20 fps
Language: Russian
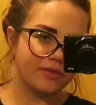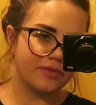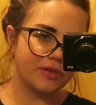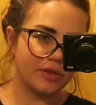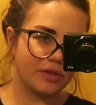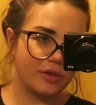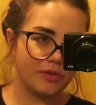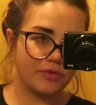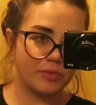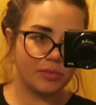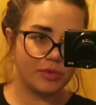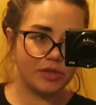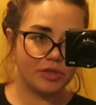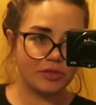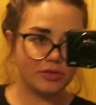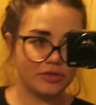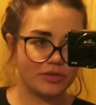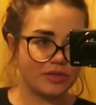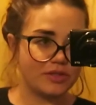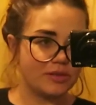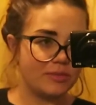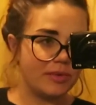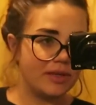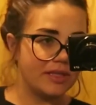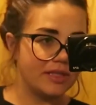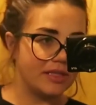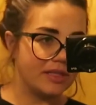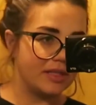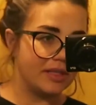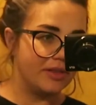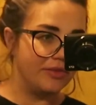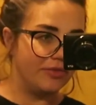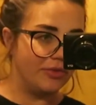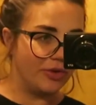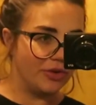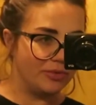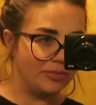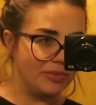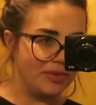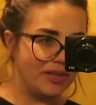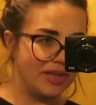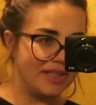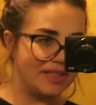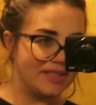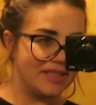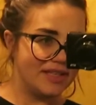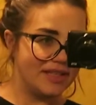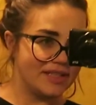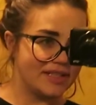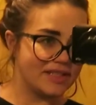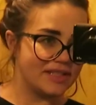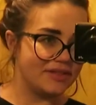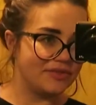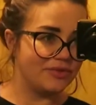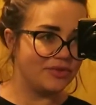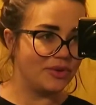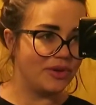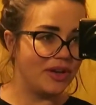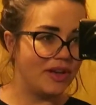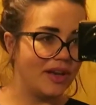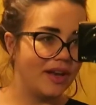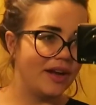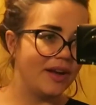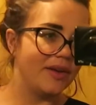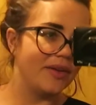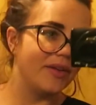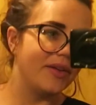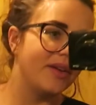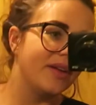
в котором вы планируете сниматься, и вот переодеться, вуаля!